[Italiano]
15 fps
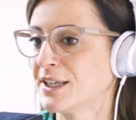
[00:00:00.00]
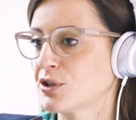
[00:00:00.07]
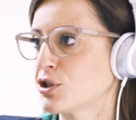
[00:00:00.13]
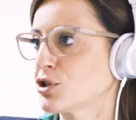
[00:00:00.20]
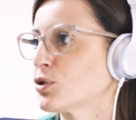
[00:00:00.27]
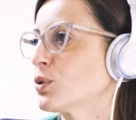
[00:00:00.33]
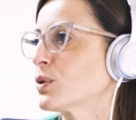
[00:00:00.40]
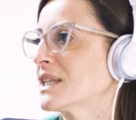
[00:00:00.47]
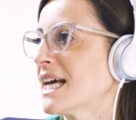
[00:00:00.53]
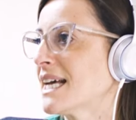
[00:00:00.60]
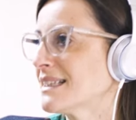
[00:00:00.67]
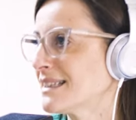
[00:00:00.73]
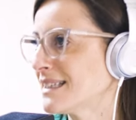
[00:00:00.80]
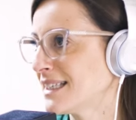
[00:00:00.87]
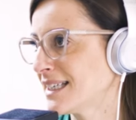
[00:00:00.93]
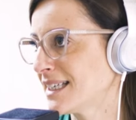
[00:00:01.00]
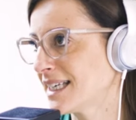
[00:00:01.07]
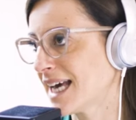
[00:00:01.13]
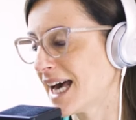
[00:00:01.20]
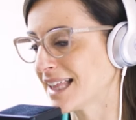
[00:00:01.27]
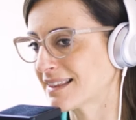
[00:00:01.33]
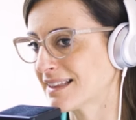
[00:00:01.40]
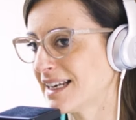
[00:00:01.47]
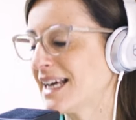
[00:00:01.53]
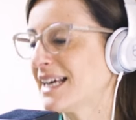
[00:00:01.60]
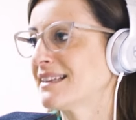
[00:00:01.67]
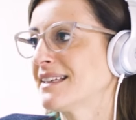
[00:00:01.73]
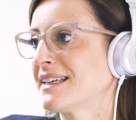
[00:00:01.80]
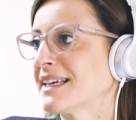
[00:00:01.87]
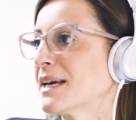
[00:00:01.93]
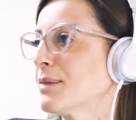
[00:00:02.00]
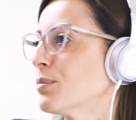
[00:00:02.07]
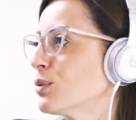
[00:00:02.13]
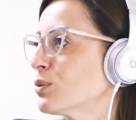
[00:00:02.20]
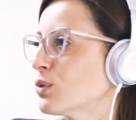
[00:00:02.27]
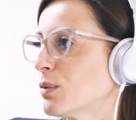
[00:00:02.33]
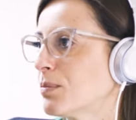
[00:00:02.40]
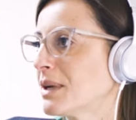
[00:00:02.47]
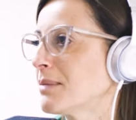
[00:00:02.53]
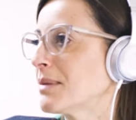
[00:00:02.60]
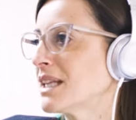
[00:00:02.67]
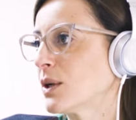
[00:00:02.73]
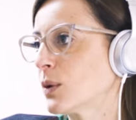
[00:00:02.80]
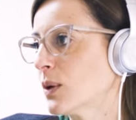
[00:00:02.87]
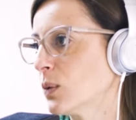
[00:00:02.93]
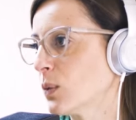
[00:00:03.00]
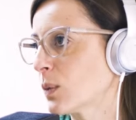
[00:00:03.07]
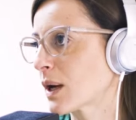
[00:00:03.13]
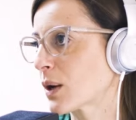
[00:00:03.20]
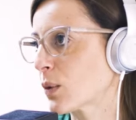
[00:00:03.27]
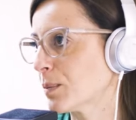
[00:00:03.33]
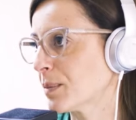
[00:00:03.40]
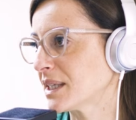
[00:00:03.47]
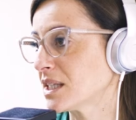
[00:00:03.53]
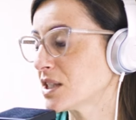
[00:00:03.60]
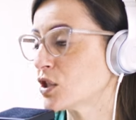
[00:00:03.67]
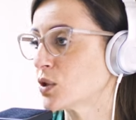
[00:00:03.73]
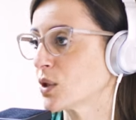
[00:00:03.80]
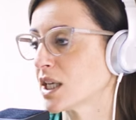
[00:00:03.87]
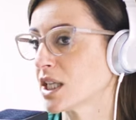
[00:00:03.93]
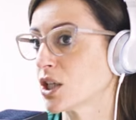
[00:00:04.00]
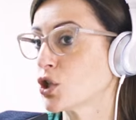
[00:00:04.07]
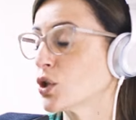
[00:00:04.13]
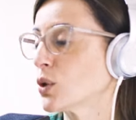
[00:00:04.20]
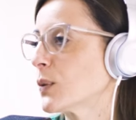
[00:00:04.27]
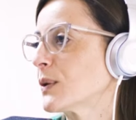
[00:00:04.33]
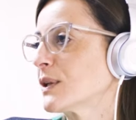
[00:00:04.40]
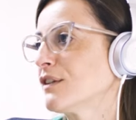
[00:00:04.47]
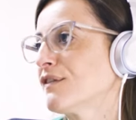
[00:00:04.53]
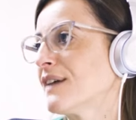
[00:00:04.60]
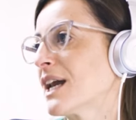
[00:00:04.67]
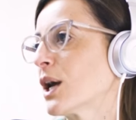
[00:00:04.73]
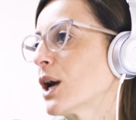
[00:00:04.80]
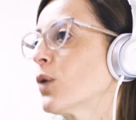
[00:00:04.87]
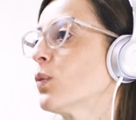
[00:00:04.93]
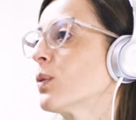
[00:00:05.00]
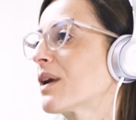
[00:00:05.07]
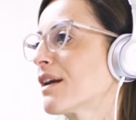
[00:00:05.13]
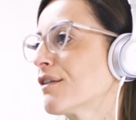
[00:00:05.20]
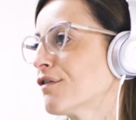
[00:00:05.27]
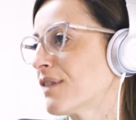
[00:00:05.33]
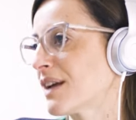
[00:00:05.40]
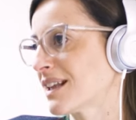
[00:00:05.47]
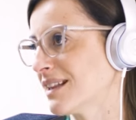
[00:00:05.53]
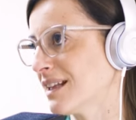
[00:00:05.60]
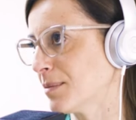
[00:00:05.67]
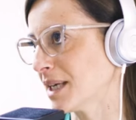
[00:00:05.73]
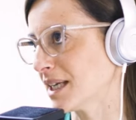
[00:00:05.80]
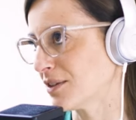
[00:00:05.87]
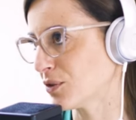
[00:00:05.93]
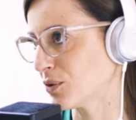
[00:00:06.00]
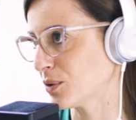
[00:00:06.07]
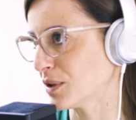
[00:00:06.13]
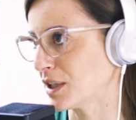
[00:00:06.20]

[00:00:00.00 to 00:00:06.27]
Ci sono tanti atleti che appunto prima di qualunque competizione decidono di fare un raffreddamento,